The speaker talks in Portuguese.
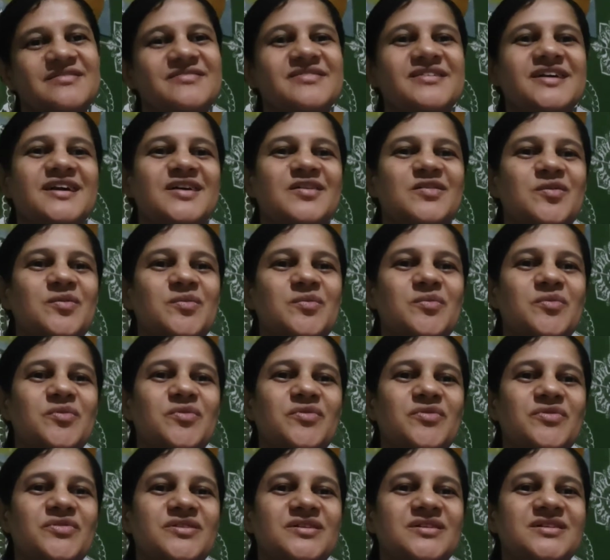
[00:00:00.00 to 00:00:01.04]
Fiquei com
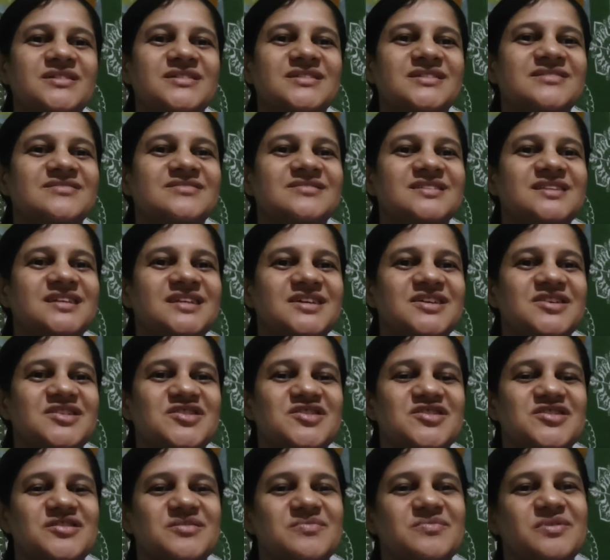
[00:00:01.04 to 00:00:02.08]
muito
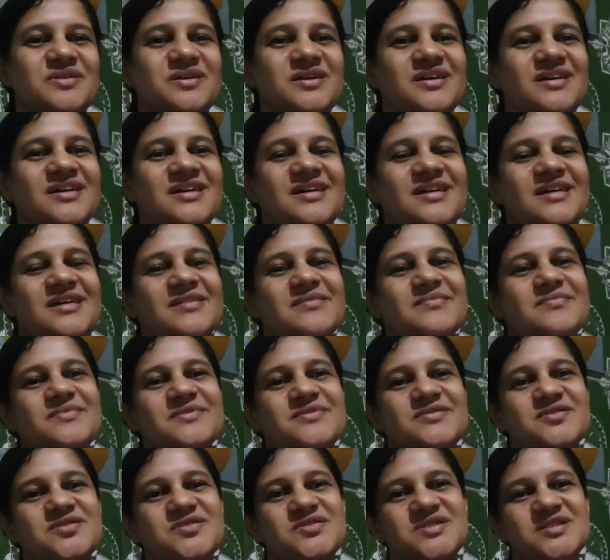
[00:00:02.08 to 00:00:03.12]
triste porque
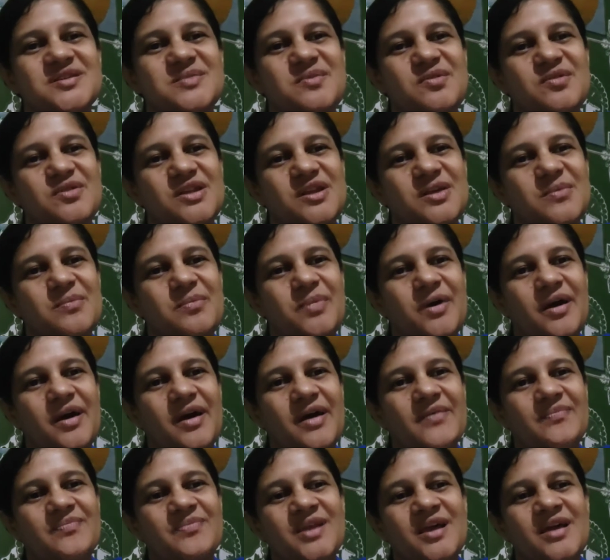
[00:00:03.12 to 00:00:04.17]
trouxe meu
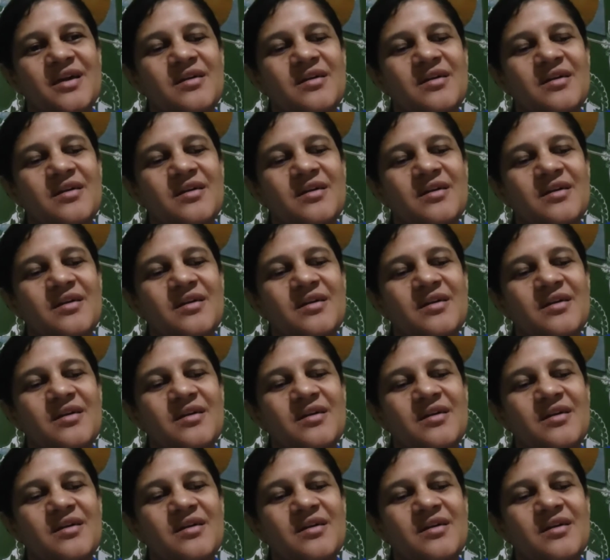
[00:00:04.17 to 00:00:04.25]
tripé.